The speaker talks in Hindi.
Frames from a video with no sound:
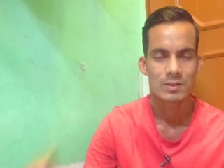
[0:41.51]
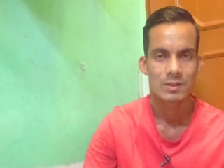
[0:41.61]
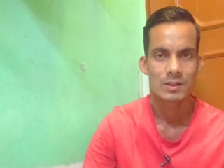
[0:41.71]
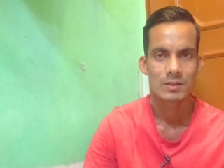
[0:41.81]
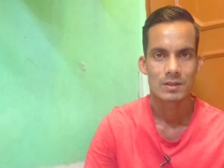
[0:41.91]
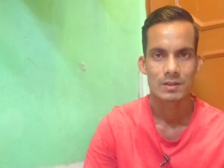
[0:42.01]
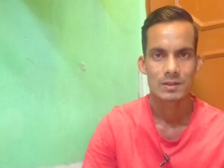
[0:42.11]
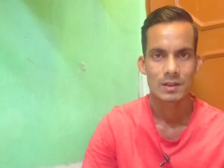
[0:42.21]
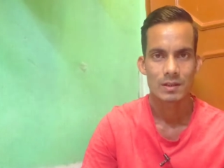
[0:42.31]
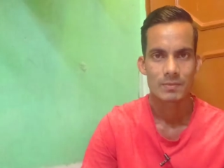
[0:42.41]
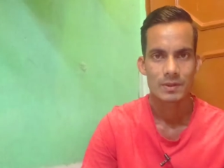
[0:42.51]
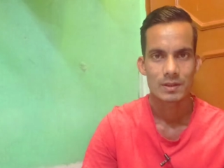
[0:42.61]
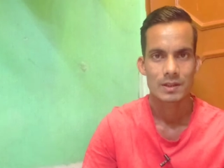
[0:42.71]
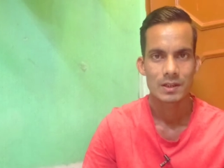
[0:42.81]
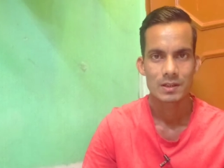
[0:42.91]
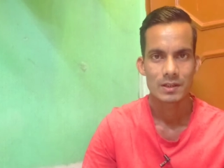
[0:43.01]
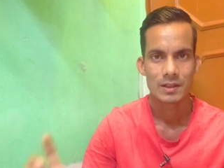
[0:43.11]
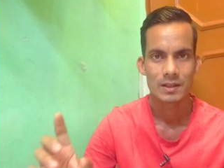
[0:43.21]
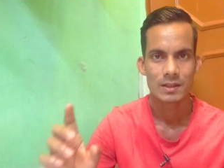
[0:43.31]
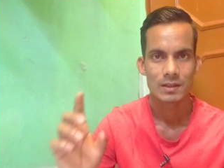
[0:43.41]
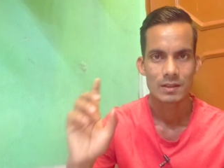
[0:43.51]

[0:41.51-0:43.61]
सही जगह पे क्लिक करने का